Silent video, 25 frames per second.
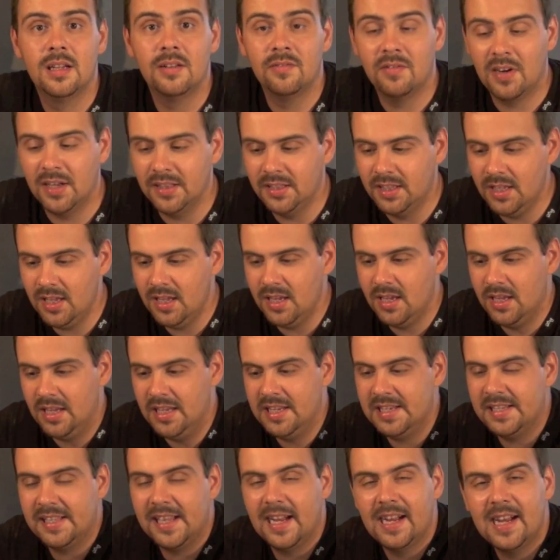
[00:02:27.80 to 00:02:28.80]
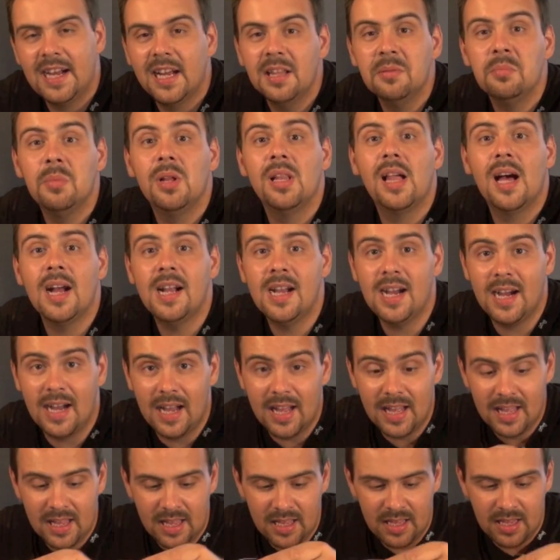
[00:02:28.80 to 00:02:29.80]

воды и стакан молока.